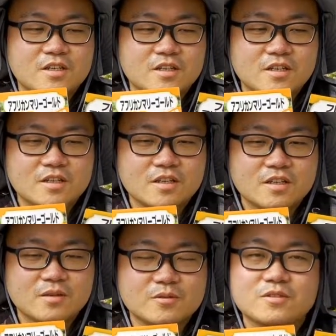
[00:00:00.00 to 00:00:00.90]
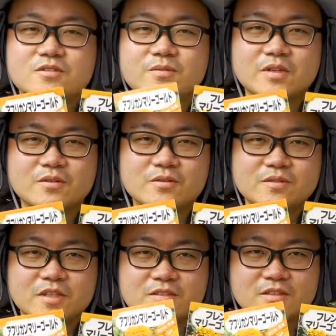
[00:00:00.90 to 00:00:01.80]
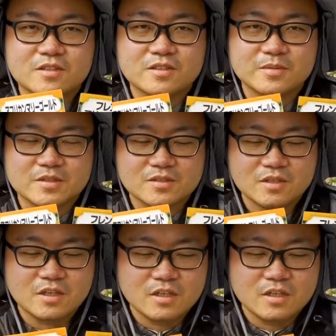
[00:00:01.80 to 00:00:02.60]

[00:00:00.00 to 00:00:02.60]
えー、おすすめの2つになってます。